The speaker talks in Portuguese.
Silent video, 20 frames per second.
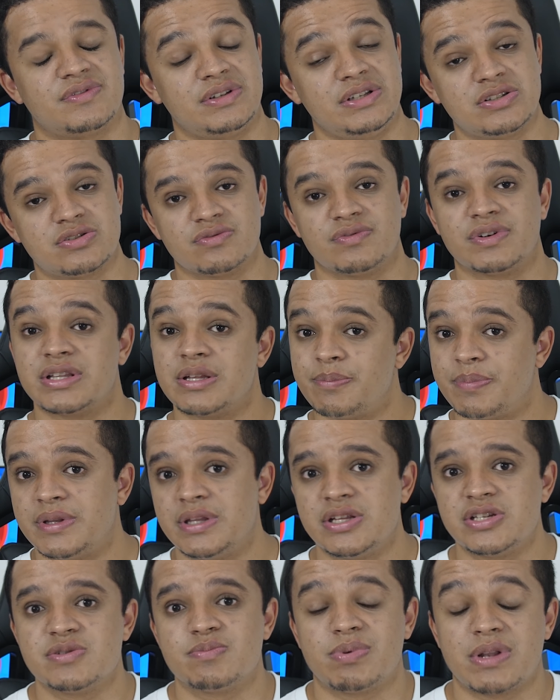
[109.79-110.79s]
Isso vai
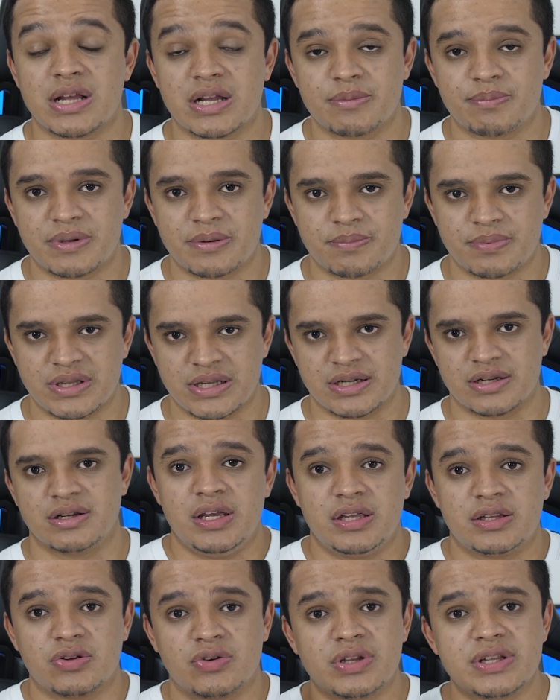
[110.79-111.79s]
depender de placa para placa.
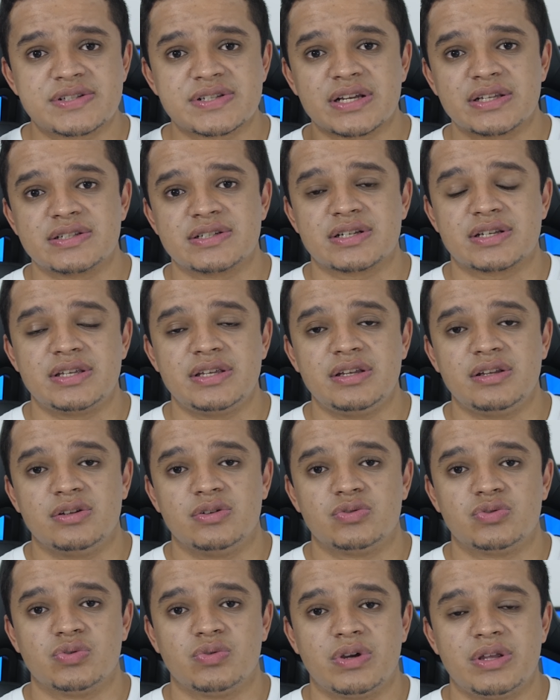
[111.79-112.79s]
Então, nesse caso aqui
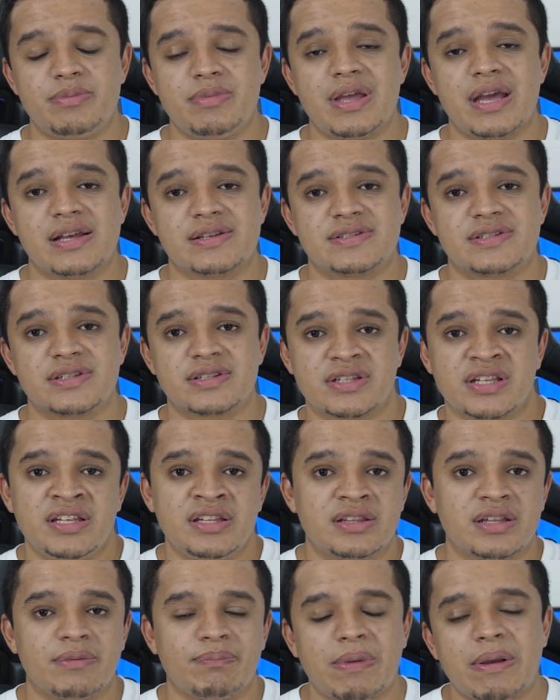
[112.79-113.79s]
do
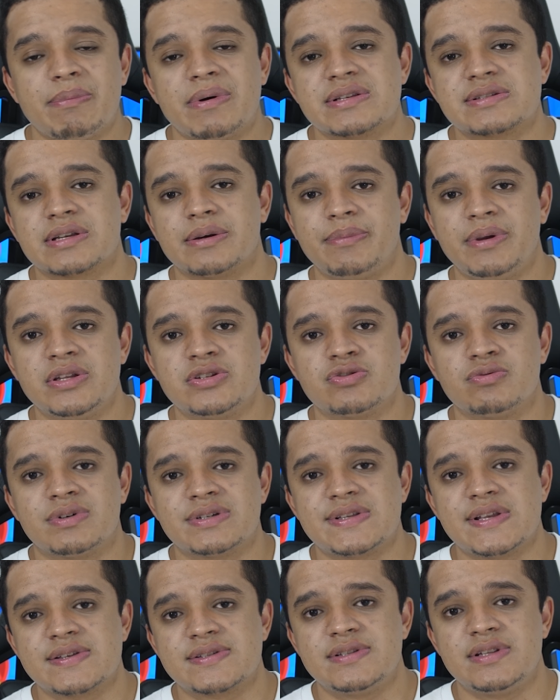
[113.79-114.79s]
MS30 é basicamente um
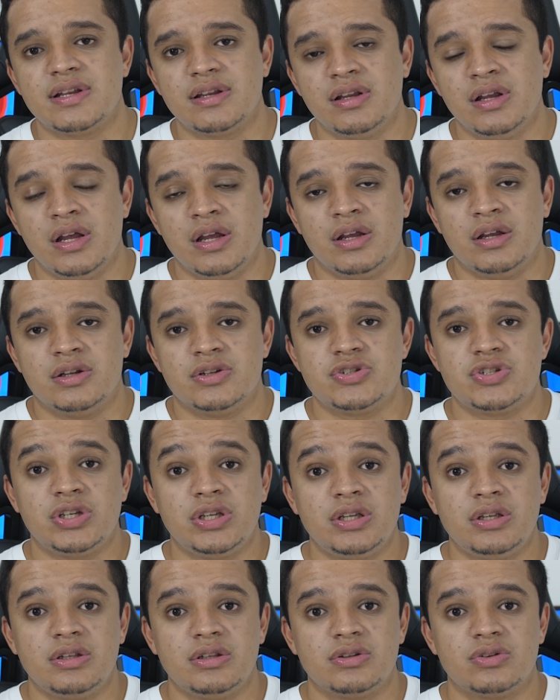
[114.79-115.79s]
SSD
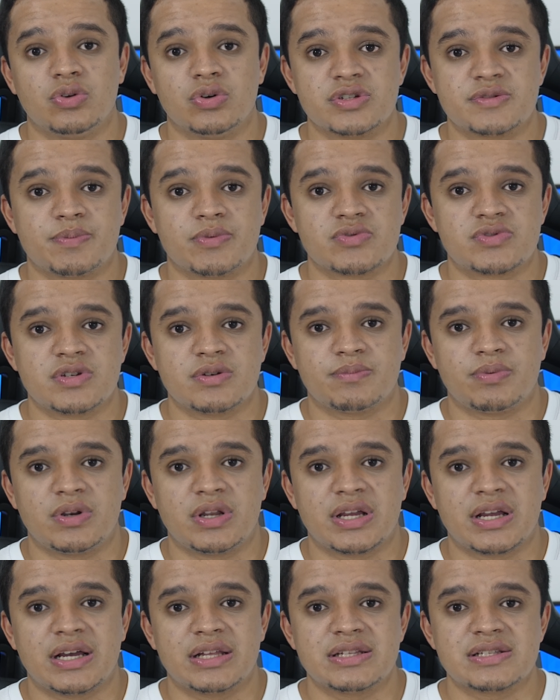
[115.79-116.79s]
de 2,5
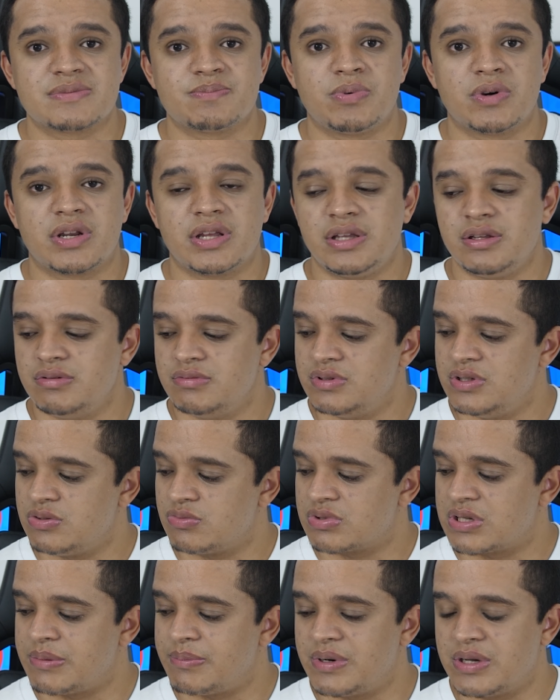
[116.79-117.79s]
polegadas, porém em
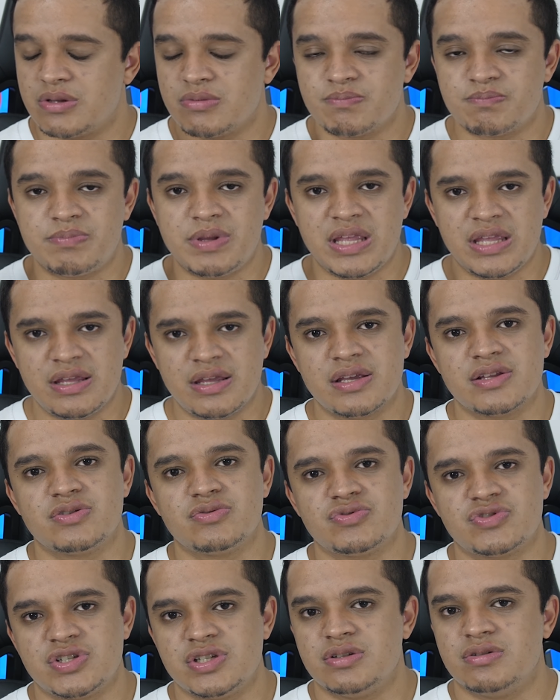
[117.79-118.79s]
um tamanho bem
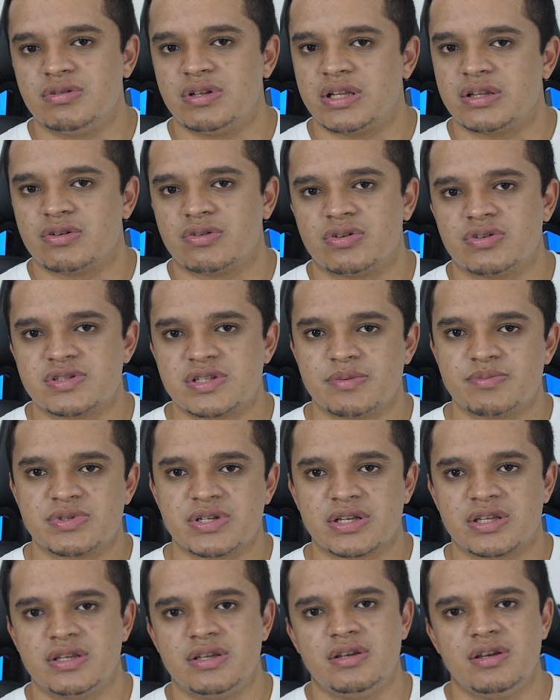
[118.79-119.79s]
reduzido. Né? Então nós temos
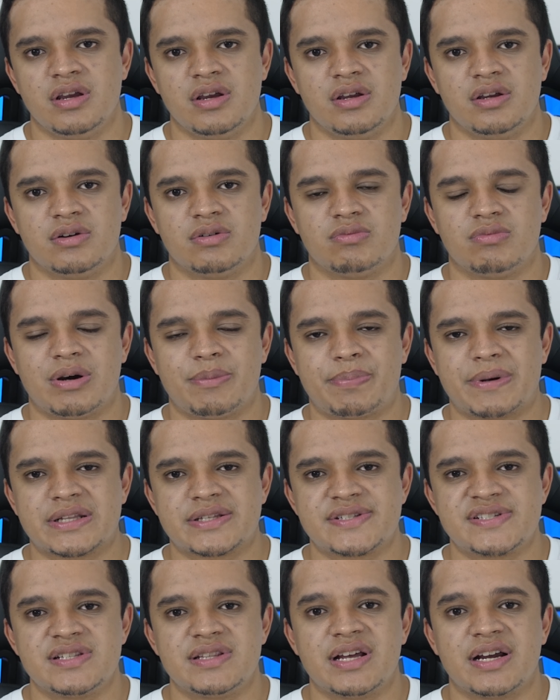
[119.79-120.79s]
aqui uma
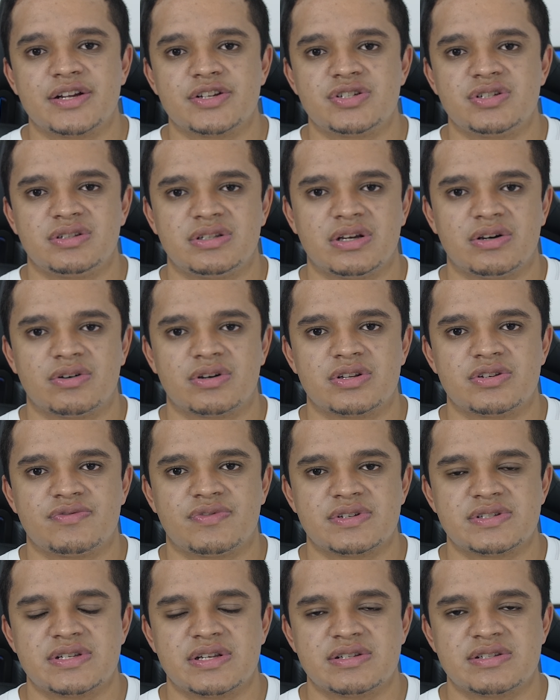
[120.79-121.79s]
praticidade na hora de
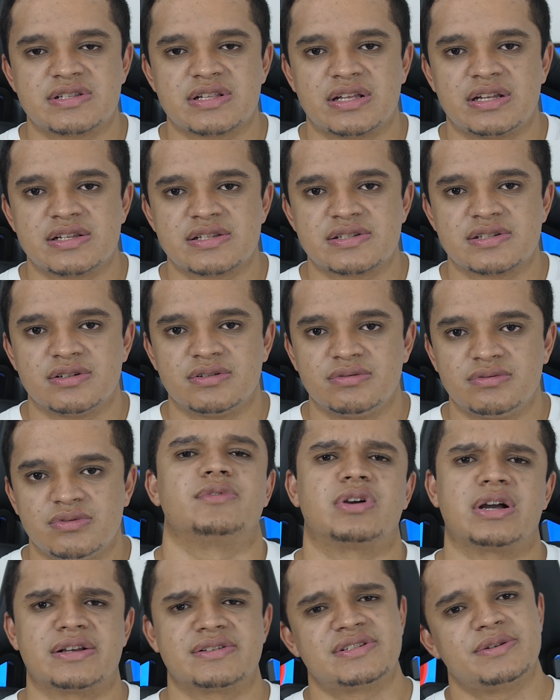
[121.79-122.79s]
fazer a instalação.
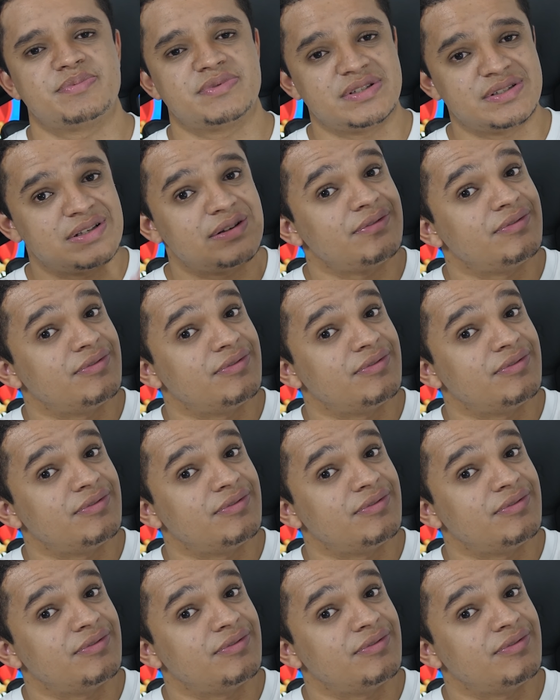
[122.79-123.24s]
No caso, você precisa